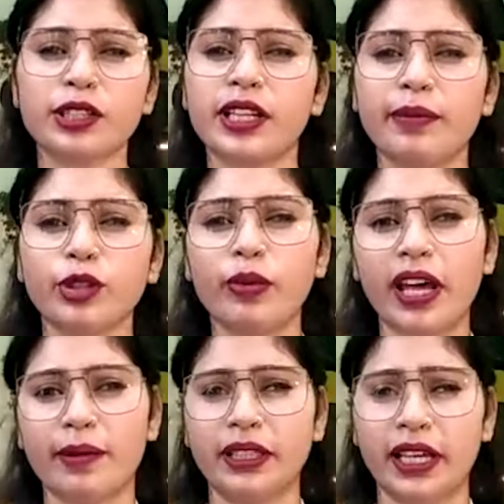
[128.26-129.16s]
कि इस घर में
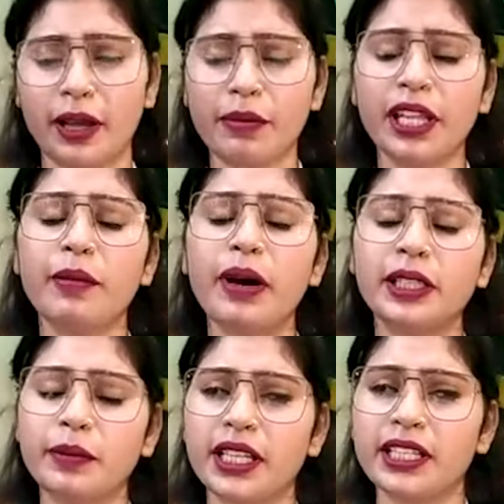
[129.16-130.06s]
दोबारा मत आना मेरे
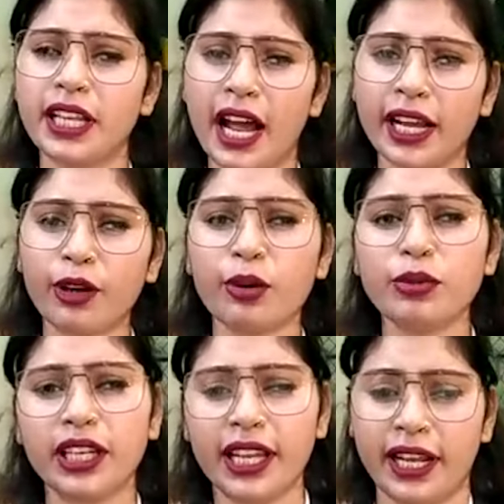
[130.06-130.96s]
माता पिताजी आ गए और
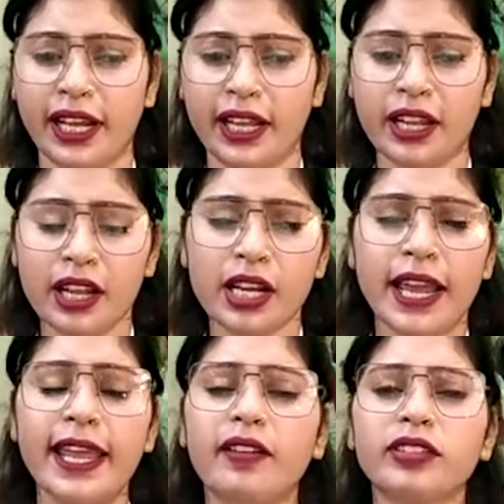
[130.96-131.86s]
मुझे ले गए
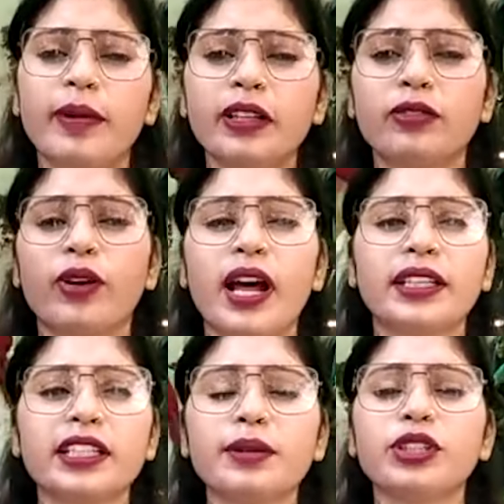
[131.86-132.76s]
एक हफ्ते बाद फ़ोन
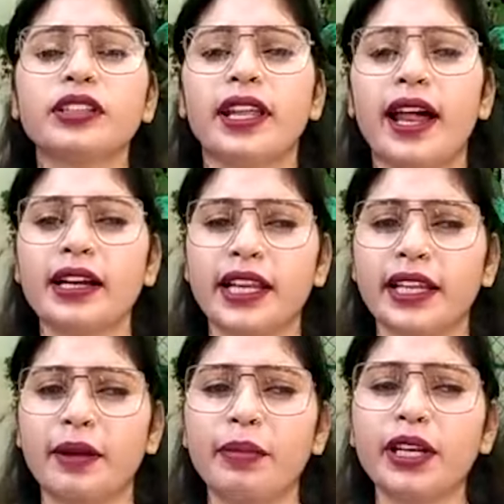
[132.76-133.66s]
आता जी मुझे तलाक
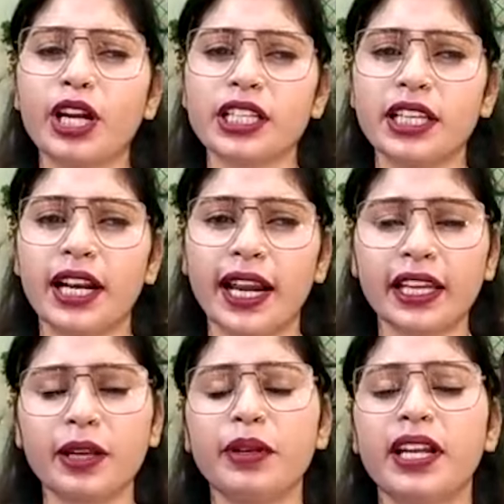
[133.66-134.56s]
चाहिए बिना किसी
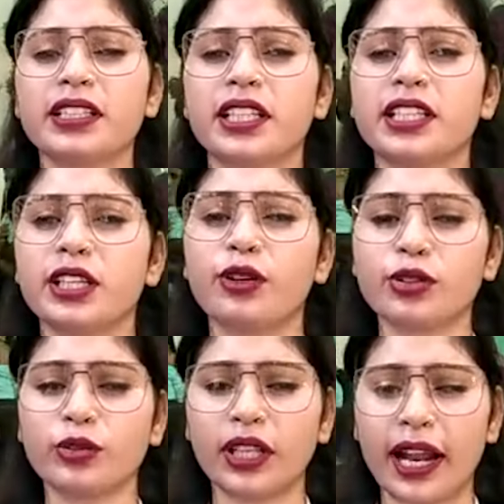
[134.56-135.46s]
लड़ाई के बिना किसी रीज़न के
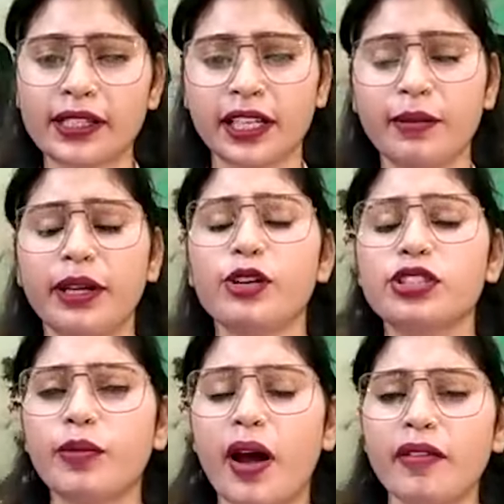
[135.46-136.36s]
उसको तलाक चाहिए मैंने
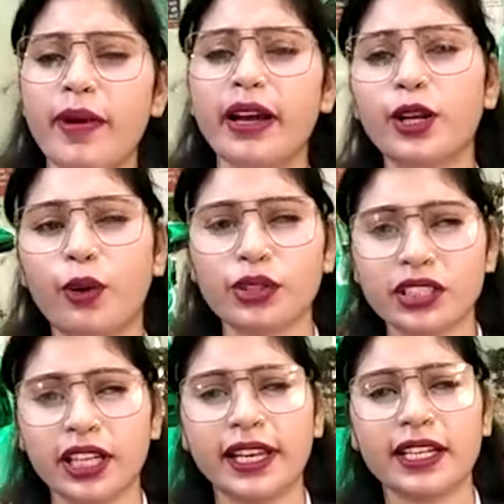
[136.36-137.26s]
उससे माफ़ी मांगने की
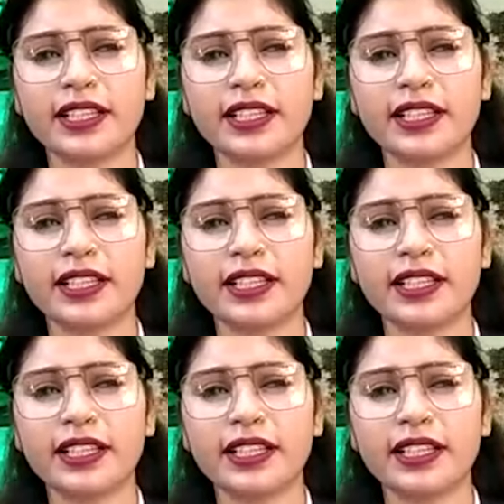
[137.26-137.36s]
कोशिश करी